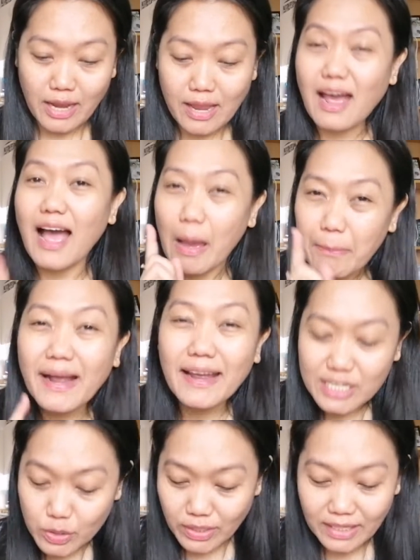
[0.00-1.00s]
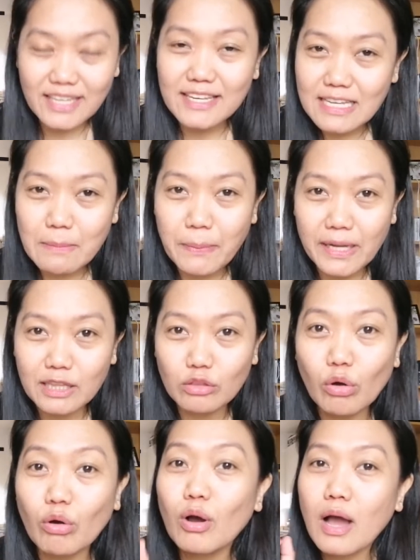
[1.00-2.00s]
Kaya abangan niyo 'yan. Hindi pa
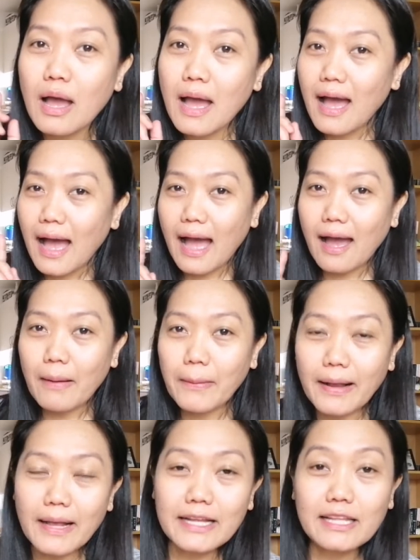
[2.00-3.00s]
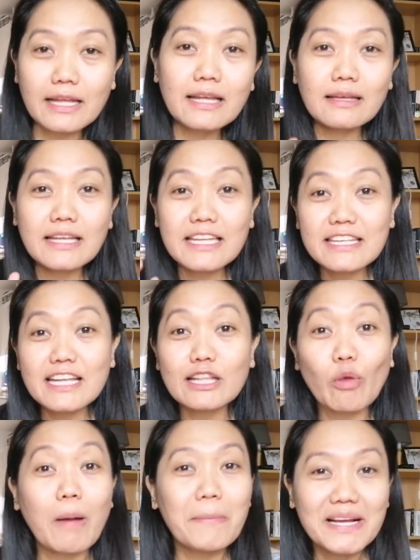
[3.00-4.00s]
ito ang um, hindi
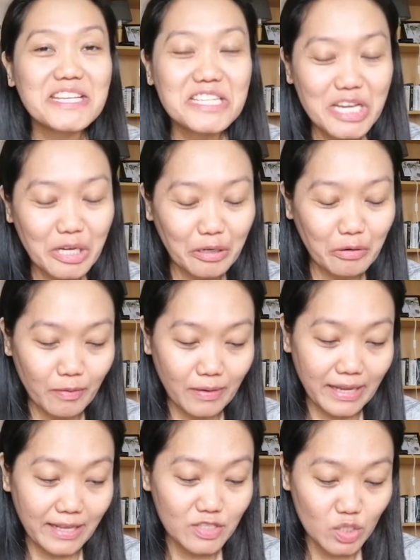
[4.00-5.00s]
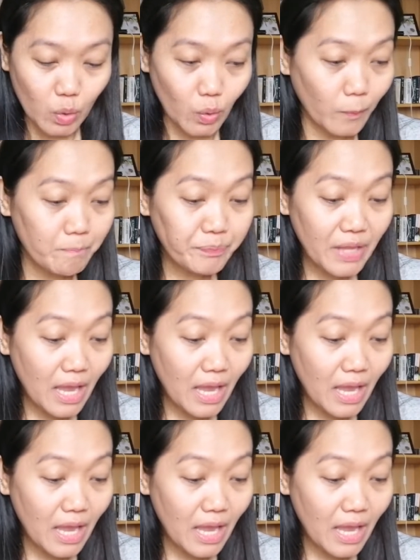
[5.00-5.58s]
ito ang magiging huli. So